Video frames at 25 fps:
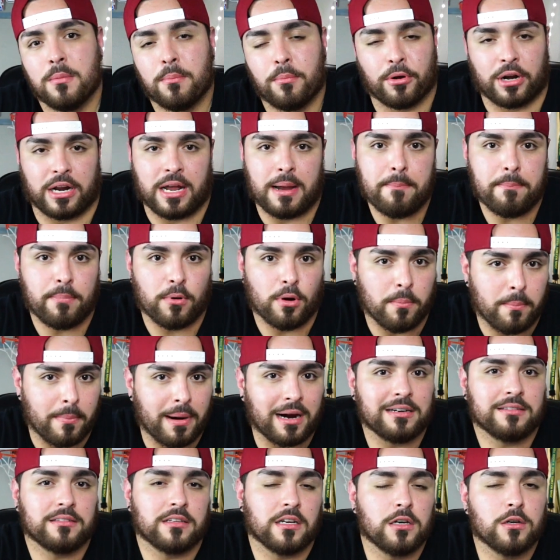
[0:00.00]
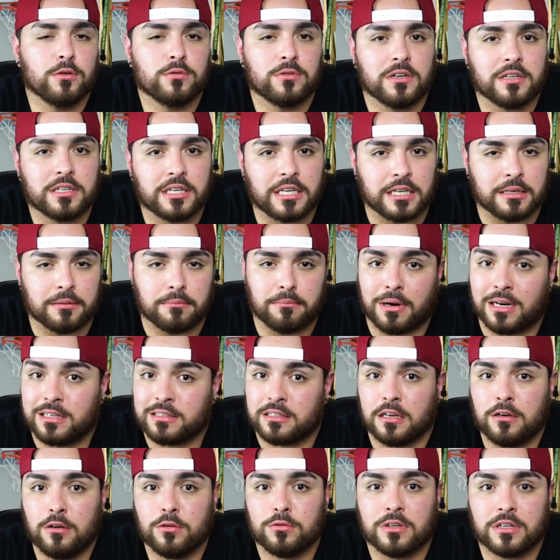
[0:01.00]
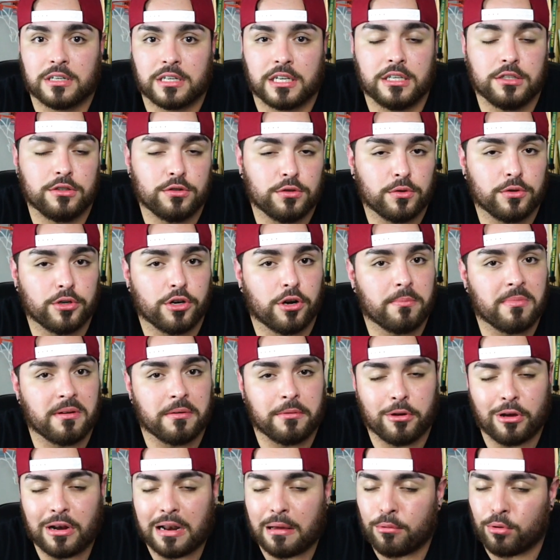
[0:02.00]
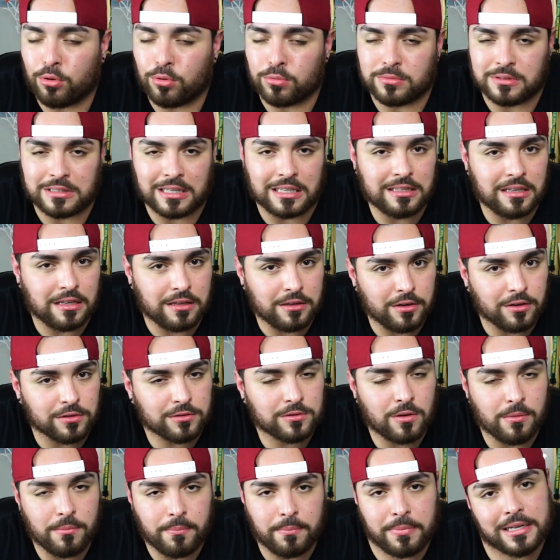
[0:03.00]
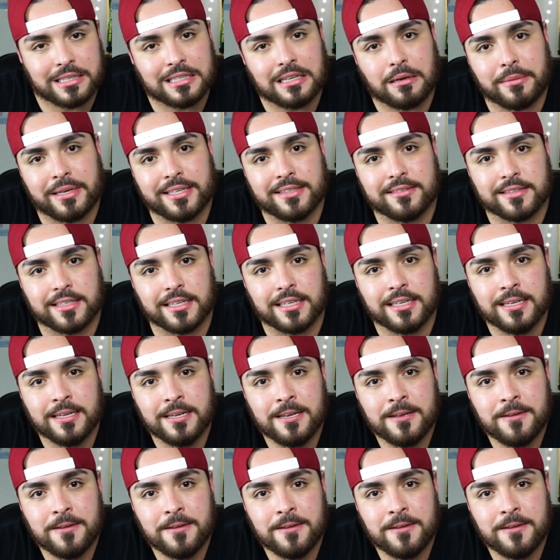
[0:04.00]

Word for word: Por ejemplo, Martin Luther King. Martin Luther King Jr. vivió la voluntad de Dios completamente